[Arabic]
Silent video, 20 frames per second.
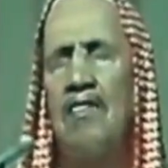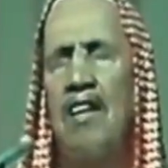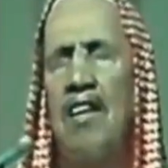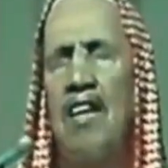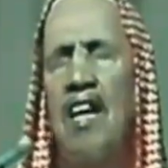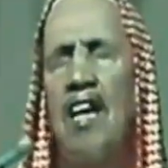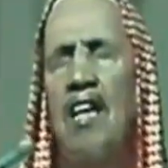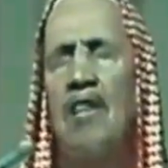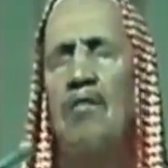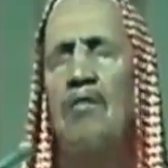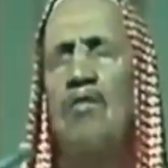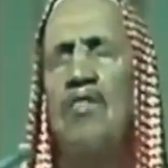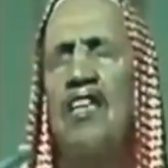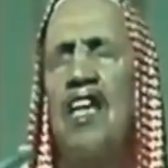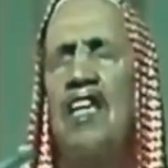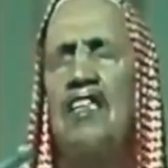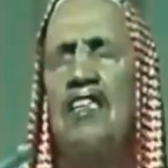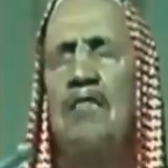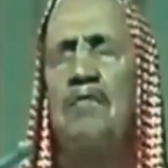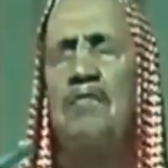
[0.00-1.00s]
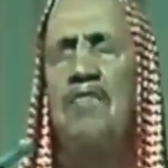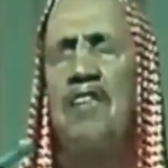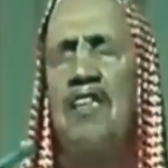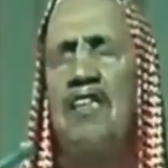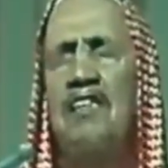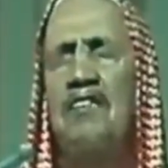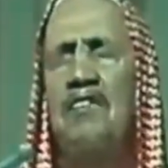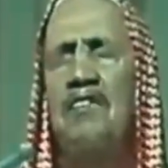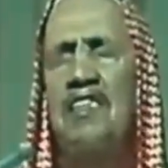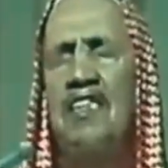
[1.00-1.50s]
فقالوا تجب
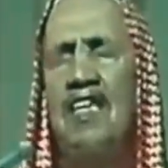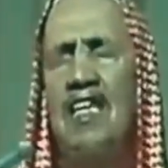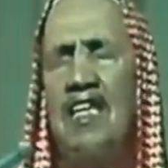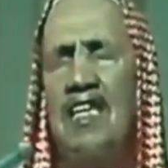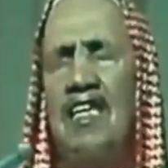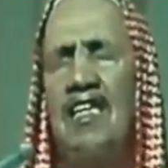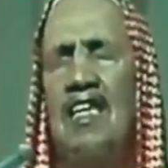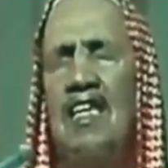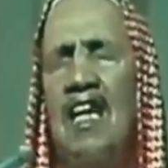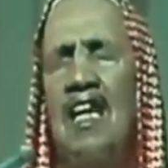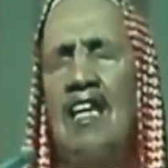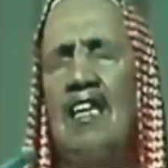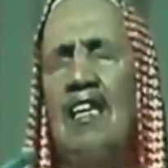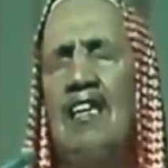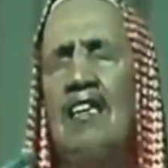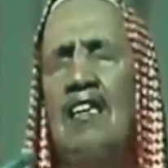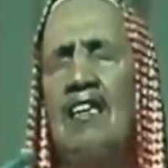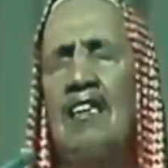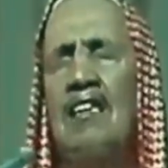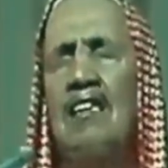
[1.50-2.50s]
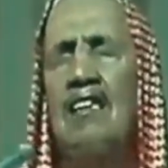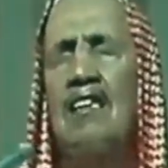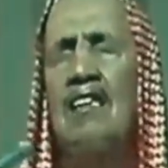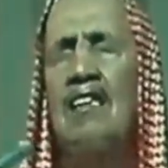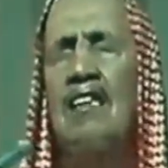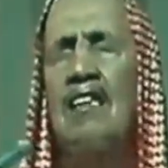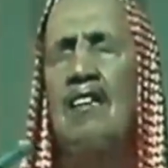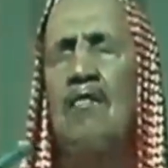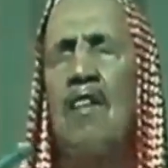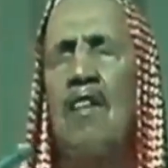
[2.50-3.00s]
في السرية
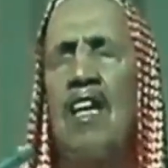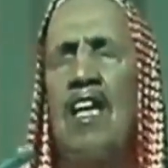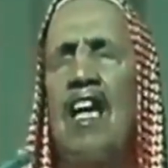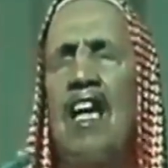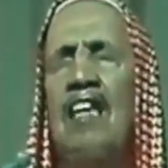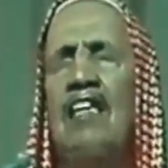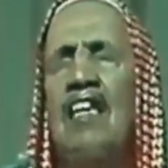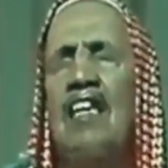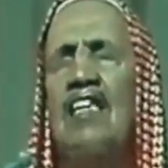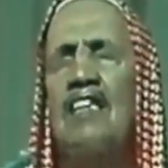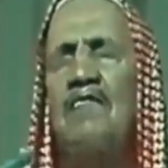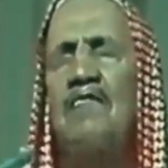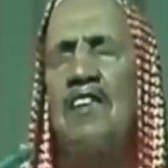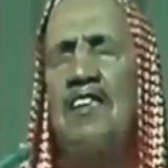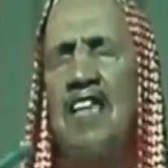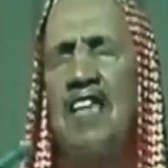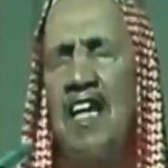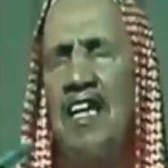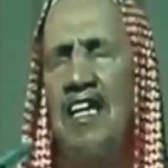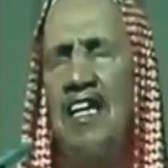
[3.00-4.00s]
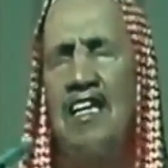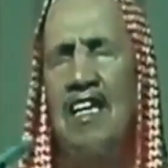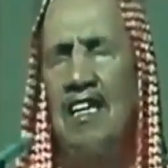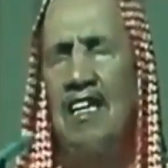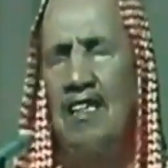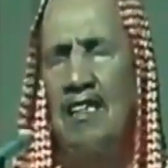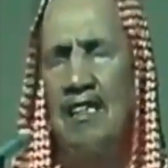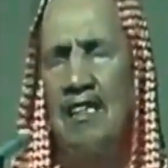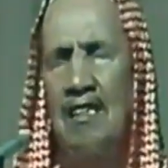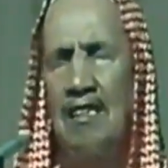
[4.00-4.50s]
ولا تجب في الجهرية